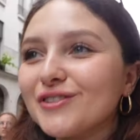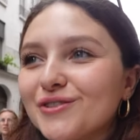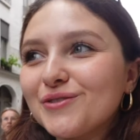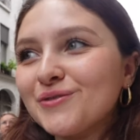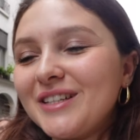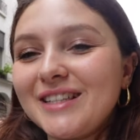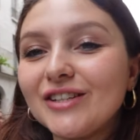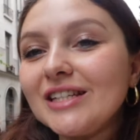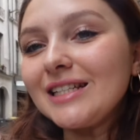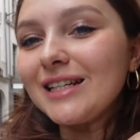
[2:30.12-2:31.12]
Du coup, on est
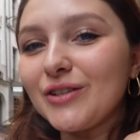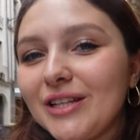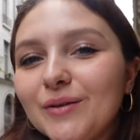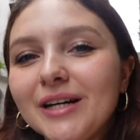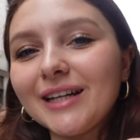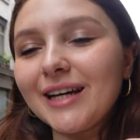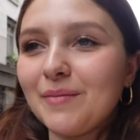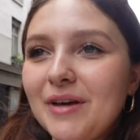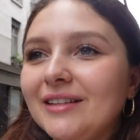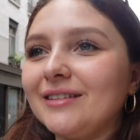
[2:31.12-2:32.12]
sorti de chez Kodawari
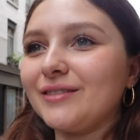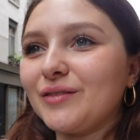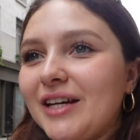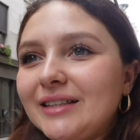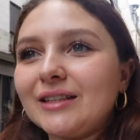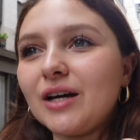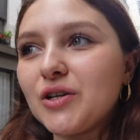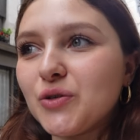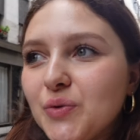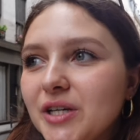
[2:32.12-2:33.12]
Ramen. On a été
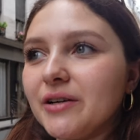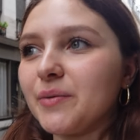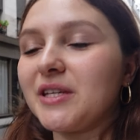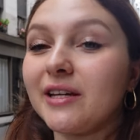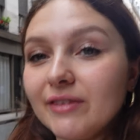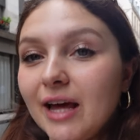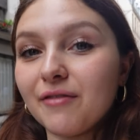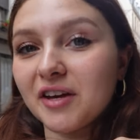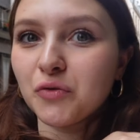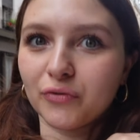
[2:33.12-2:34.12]
euh, celui, euh, parce qu'il y a la
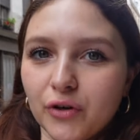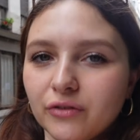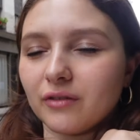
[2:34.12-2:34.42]
version viande